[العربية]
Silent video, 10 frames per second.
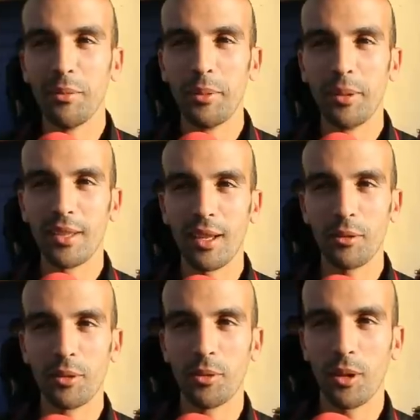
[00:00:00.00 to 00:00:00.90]
ببدء
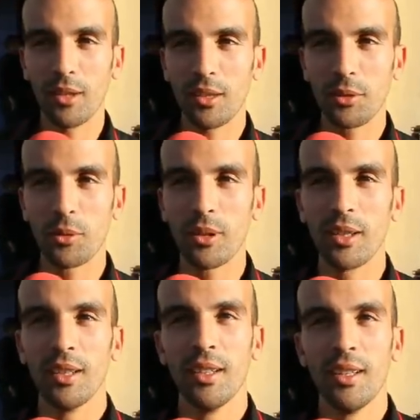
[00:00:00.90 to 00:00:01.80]
اود ان اشكر
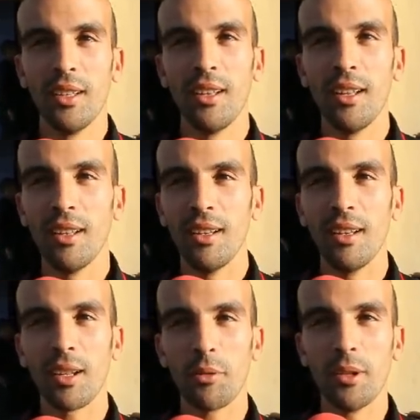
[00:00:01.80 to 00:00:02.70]

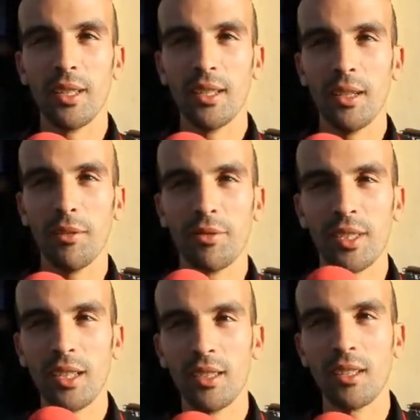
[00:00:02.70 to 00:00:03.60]
الاخوان ديالنا في
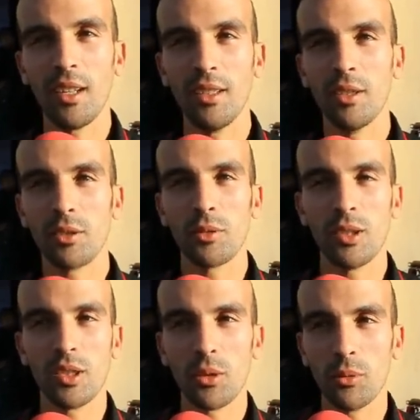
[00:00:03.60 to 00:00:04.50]
جريده احداث سوس
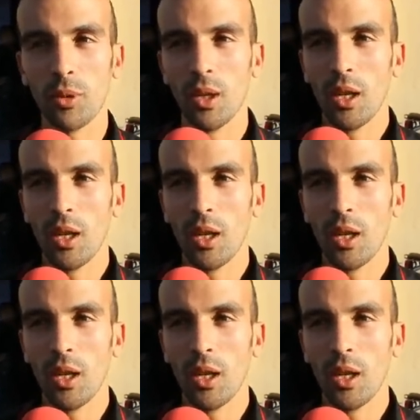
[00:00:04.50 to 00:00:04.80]
الجو